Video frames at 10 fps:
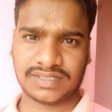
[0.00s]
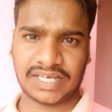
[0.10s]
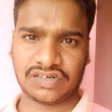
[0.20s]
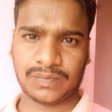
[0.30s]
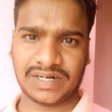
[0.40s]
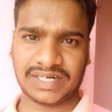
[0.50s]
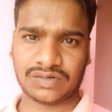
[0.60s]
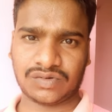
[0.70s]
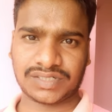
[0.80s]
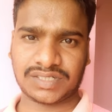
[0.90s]

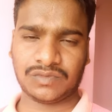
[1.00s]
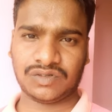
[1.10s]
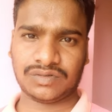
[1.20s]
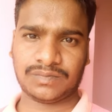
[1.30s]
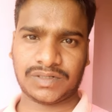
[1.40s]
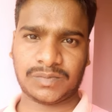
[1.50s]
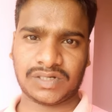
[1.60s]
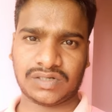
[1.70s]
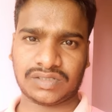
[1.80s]
సైకోమెట్రిక్ కోసము ప్రిపేర్